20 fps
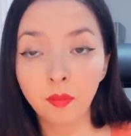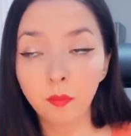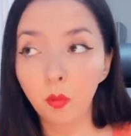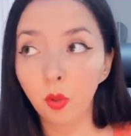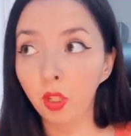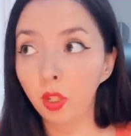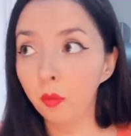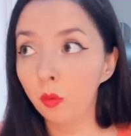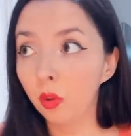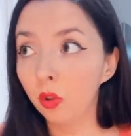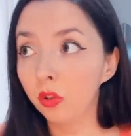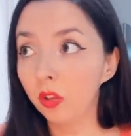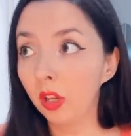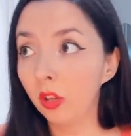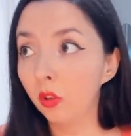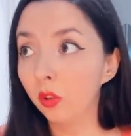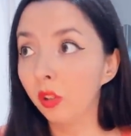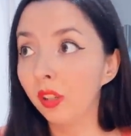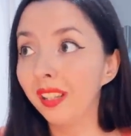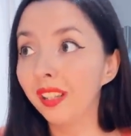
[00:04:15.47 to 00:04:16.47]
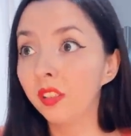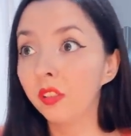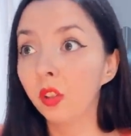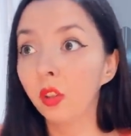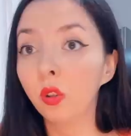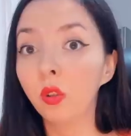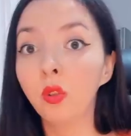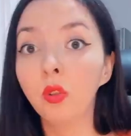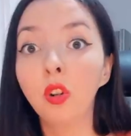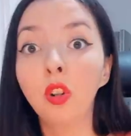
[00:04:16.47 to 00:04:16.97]
porque vos ya no les,
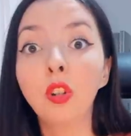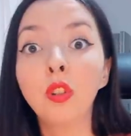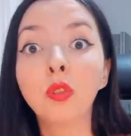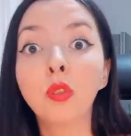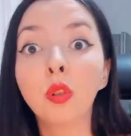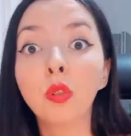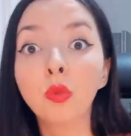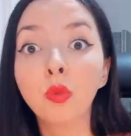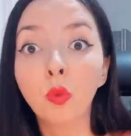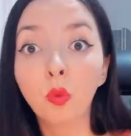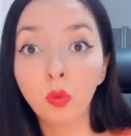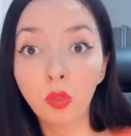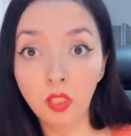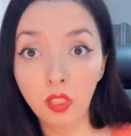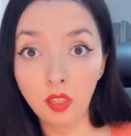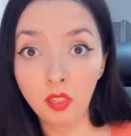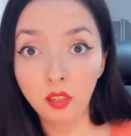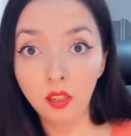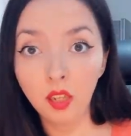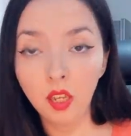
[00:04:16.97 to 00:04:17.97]
no sos útil,